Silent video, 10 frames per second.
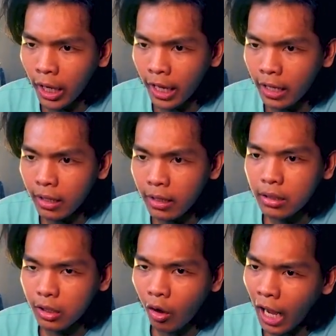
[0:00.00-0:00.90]
hey
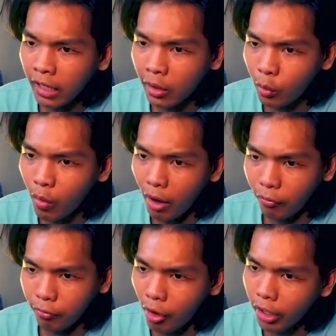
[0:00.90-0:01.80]
ini kok ada dua
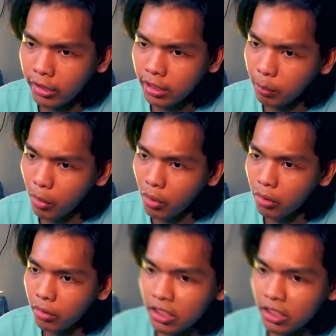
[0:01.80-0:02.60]
forest nih bro